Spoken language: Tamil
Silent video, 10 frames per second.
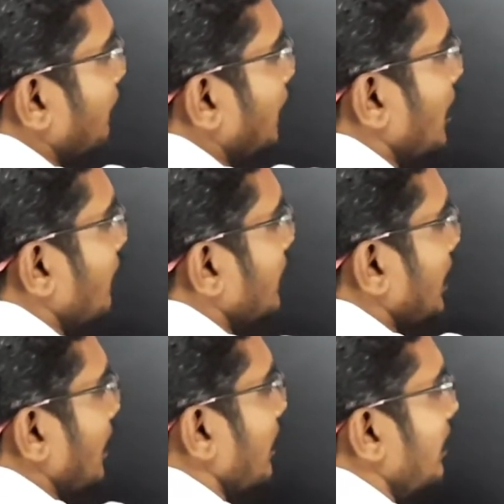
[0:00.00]
பார்த்து
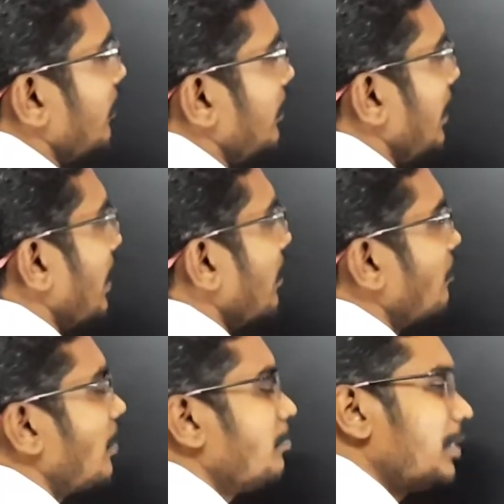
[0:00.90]
வச்சுக்காங்க இது வந்து என்ன
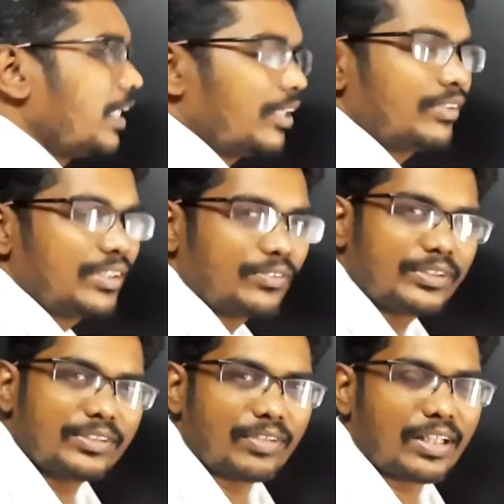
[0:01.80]
ஃபார்மெட்லேயாவது அந்த
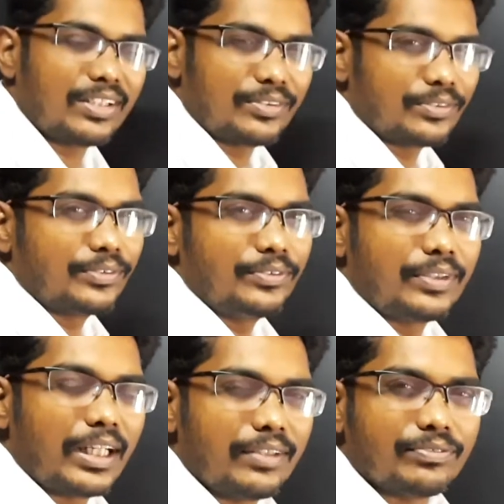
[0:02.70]
கொஸ்டின் வரலாம் டூ
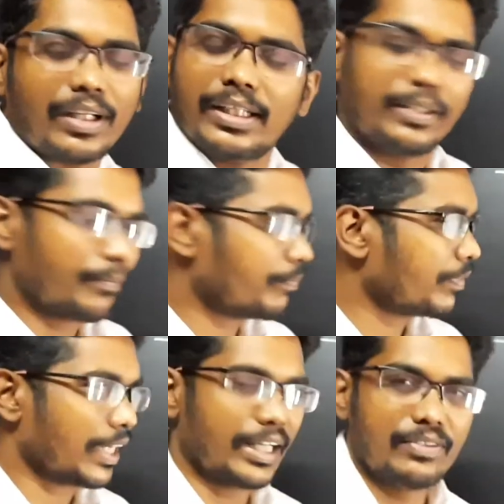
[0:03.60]
த்ரீ ஃபைவ்
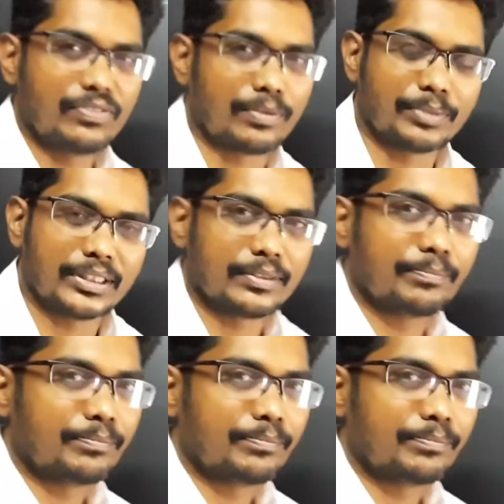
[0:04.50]
எனி ஃபார்மெட்